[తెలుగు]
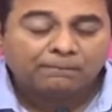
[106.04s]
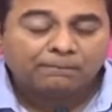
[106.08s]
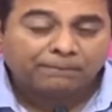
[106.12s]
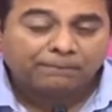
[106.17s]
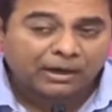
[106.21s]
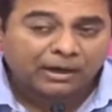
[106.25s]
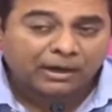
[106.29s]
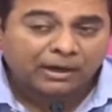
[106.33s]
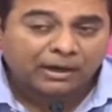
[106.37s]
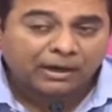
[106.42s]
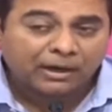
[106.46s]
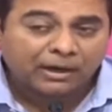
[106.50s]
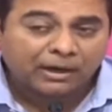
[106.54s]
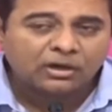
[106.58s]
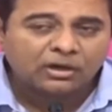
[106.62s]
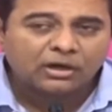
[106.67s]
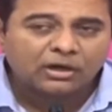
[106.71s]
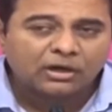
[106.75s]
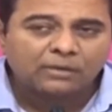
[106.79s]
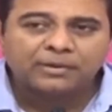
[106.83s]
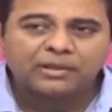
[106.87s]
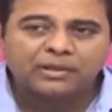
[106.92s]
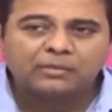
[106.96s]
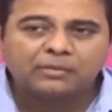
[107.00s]
పన్నెండున్నర
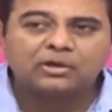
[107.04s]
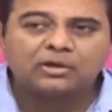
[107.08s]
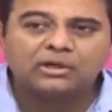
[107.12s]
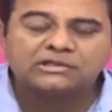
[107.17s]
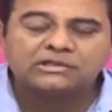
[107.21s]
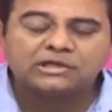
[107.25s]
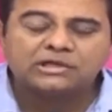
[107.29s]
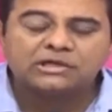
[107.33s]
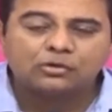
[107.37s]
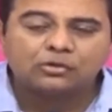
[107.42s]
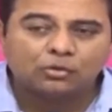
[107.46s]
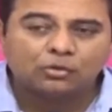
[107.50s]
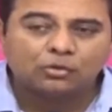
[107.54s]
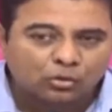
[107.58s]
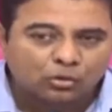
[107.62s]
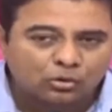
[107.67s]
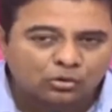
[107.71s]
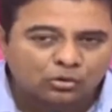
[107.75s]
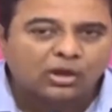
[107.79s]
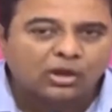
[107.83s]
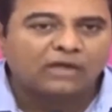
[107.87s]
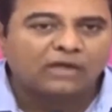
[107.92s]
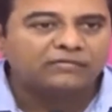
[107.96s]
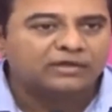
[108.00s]
పదమూడు లక్షల
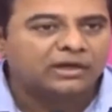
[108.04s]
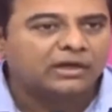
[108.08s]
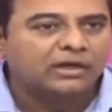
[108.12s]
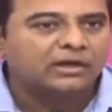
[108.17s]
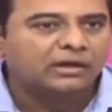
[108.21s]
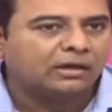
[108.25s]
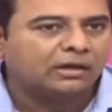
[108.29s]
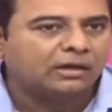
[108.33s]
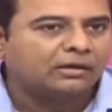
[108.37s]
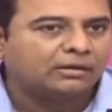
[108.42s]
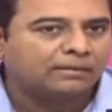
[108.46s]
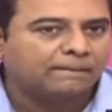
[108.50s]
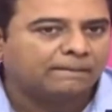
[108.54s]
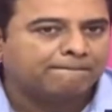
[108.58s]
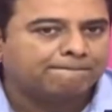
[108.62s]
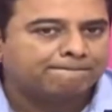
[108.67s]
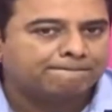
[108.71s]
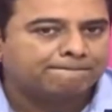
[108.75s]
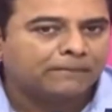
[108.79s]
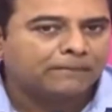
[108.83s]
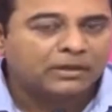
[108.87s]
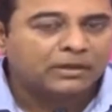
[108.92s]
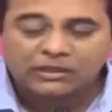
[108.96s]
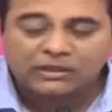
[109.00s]
కోట్లు ఆవిరైనా
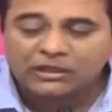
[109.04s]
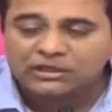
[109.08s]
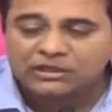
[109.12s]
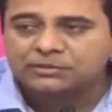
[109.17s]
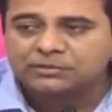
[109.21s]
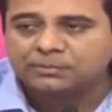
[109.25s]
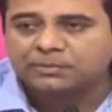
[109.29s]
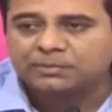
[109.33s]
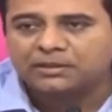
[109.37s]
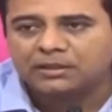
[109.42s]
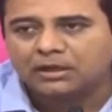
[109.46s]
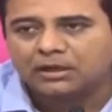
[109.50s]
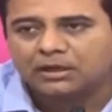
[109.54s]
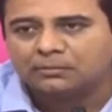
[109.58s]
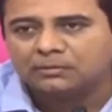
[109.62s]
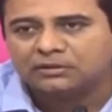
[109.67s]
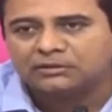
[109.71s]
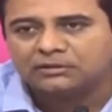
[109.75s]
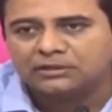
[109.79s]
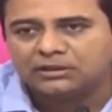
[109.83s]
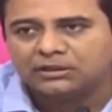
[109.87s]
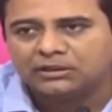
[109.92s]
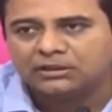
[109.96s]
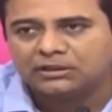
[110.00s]
ఈ దేశ
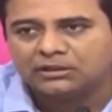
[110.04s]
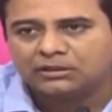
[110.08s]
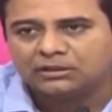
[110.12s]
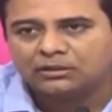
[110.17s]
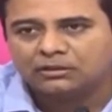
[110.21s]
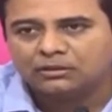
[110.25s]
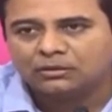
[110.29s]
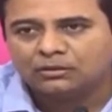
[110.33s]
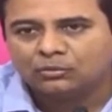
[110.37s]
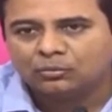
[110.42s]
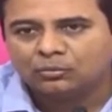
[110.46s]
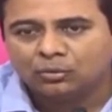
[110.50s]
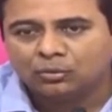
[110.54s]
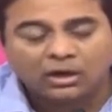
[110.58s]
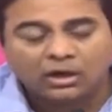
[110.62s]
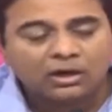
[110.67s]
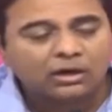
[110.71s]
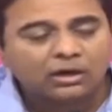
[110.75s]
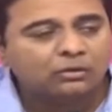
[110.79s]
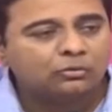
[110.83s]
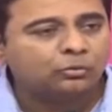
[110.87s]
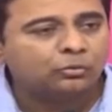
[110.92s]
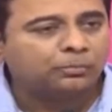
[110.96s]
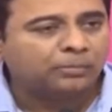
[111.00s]
ప్రధానమంత్రి
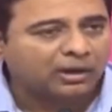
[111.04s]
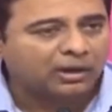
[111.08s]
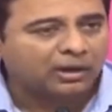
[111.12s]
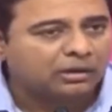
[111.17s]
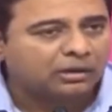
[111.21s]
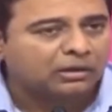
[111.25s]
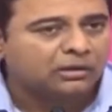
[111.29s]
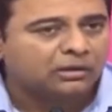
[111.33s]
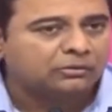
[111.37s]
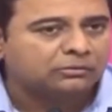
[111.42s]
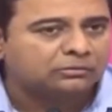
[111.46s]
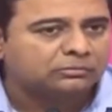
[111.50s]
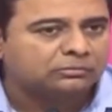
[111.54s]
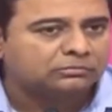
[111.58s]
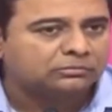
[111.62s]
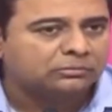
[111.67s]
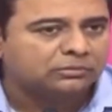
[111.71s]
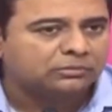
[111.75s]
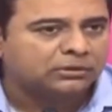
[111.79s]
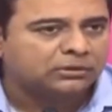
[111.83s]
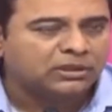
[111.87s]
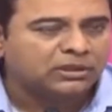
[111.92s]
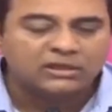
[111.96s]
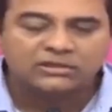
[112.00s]
ఉలకడు పలకడు
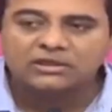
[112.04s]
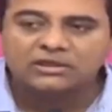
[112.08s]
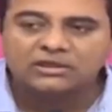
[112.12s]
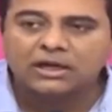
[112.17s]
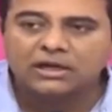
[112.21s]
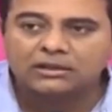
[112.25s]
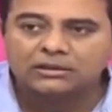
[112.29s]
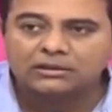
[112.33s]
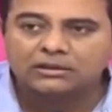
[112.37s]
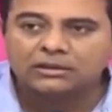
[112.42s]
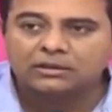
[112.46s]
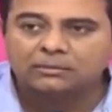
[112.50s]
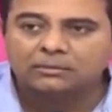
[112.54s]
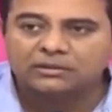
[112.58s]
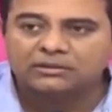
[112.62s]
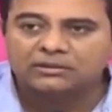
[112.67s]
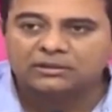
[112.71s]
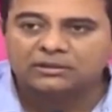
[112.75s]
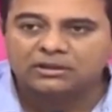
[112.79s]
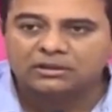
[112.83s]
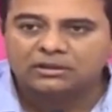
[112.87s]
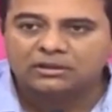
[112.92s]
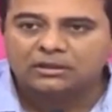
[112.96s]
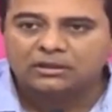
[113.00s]
దేశ ఆర్థిక
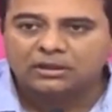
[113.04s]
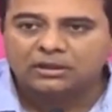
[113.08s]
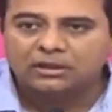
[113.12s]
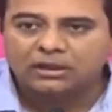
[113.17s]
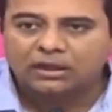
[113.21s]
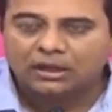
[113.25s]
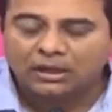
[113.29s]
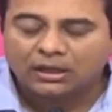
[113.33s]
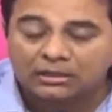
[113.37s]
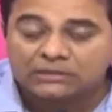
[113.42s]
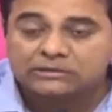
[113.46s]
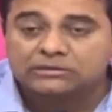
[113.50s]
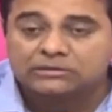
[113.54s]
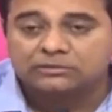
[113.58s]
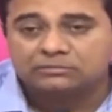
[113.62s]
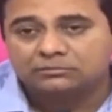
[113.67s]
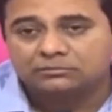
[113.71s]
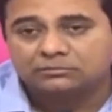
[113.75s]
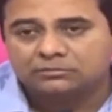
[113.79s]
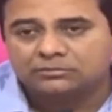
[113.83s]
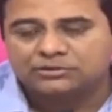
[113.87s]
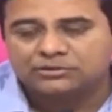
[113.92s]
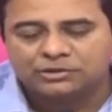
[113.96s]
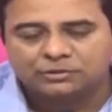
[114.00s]
మంత్రి కనీసం
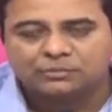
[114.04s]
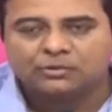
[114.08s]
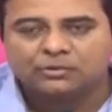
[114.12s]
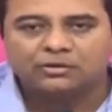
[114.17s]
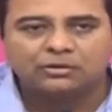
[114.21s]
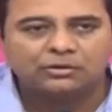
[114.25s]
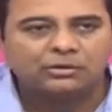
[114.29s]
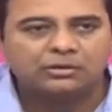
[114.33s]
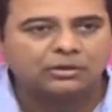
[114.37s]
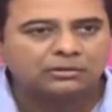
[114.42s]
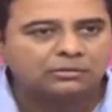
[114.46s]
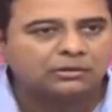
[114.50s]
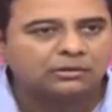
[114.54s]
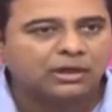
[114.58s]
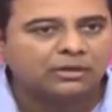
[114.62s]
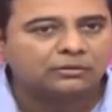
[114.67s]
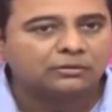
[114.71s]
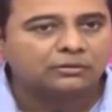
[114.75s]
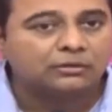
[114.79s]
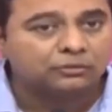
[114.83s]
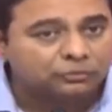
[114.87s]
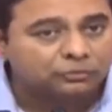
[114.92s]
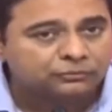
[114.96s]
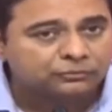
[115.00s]
చీమగొట్టినట్టు కాదు
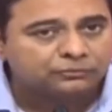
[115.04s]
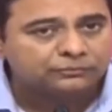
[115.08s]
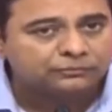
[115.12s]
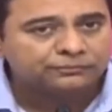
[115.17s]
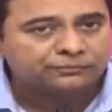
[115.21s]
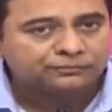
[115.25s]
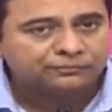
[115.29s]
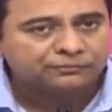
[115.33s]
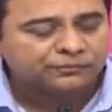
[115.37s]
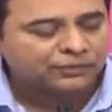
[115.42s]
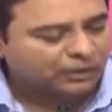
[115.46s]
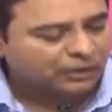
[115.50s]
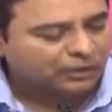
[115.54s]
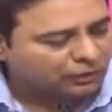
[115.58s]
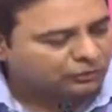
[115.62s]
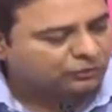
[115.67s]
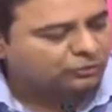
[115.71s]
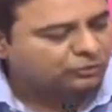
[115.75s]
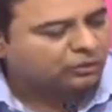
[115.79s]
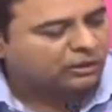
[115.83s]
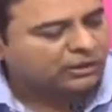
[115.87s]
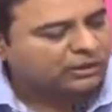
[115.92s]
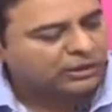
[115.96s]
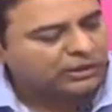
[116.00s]
ఎందుకు
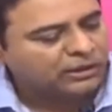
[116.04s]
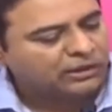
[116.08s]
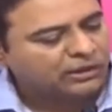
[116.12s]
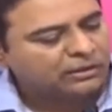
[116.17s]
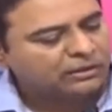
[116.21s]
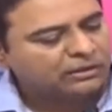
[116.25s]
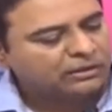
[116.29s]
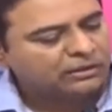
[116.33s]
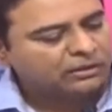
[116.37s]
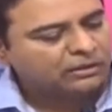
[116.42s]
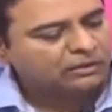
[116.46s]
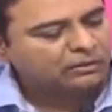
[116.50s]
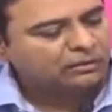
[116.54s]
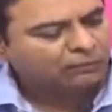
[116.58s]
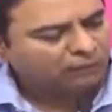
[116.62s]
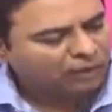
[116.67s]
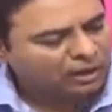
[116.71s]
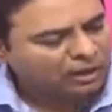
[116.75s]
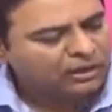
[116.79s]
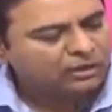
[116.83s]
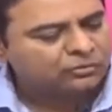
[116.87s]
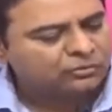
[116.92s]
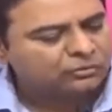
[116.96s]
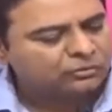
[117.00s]
ఎందుకు అంటే
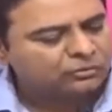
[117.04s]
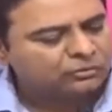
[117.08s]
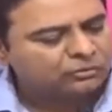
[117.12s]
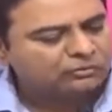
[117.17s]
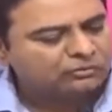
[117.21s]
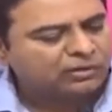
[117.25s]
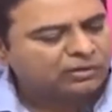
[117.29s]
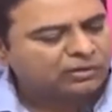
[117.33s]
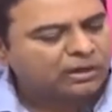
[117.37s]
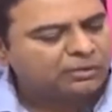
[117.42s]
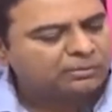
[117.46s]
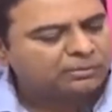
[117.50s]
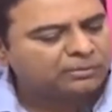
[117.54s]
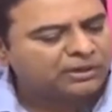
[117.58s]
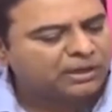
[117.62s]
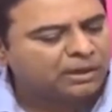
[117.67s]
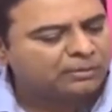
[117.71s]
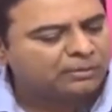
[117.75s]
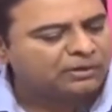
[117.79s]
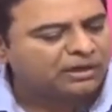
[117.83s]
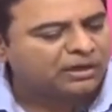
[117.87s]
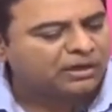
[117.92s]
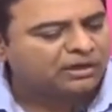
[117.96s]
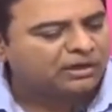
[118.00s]
వాళ్లకు వాళ్ళ
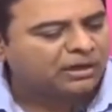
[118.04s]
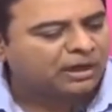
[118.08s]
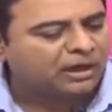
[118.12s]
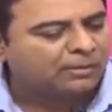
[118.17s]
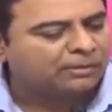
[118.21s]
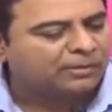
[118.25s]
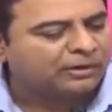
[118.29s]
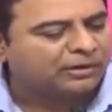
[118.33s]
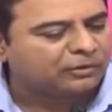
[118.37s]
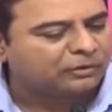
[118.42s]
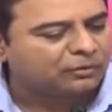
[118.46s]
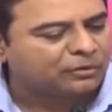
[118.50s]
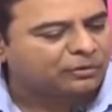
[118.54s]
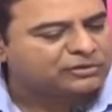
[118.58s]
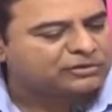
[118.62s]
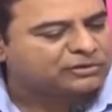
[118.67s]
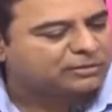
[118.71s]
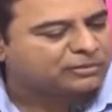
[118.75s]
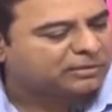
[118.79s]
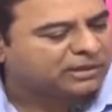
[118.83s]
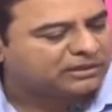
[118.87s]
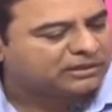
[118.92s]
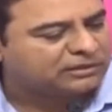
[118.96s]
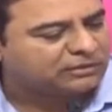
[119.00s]
బినామీ గారిని కాపాడుకోవాల్సిన
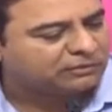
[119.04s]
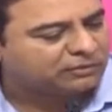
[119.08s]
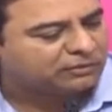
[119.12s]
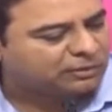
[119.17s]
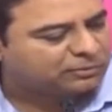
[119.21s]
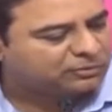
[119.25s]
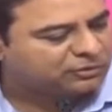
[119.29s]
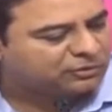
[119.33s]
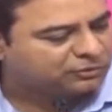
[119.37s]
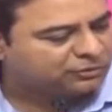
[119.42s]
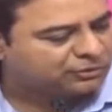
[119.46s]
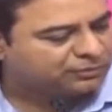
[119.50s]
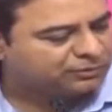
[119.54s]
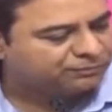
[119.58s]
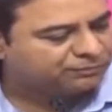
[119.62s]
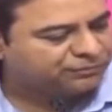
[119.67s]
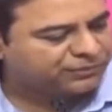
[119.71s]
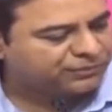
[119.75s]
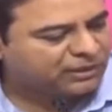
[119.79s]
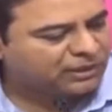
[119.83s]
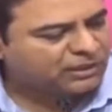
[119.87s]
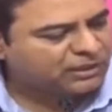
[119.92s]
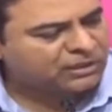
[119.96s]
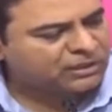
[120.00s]
బాధ్యత వారి మీద ఉంది
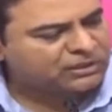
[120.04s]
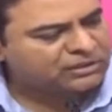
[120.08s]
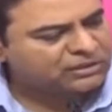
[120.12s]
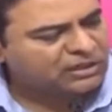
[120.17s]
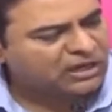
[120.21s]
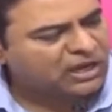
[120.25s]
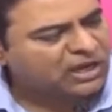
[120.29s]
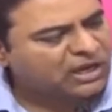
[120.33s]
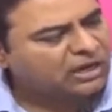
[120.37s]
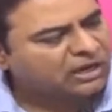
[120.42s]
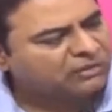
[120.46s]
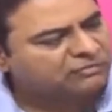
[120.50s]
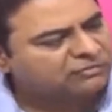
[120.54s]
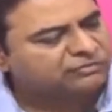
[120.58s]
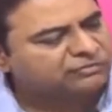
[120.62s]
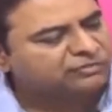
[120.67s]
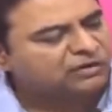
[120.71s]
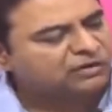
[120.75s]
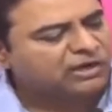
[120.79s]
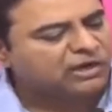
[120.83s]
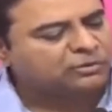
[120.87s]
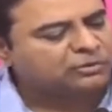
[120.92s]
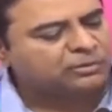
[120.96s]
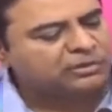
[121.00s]
ఇది నా కవిత్వం
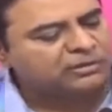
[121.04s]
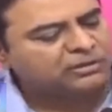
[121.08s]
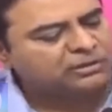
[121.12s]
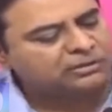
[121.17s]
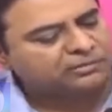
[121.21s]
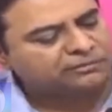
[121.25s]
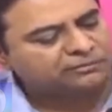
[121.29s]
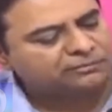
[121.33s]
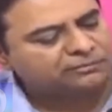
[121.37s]
కాదు బ్రదర్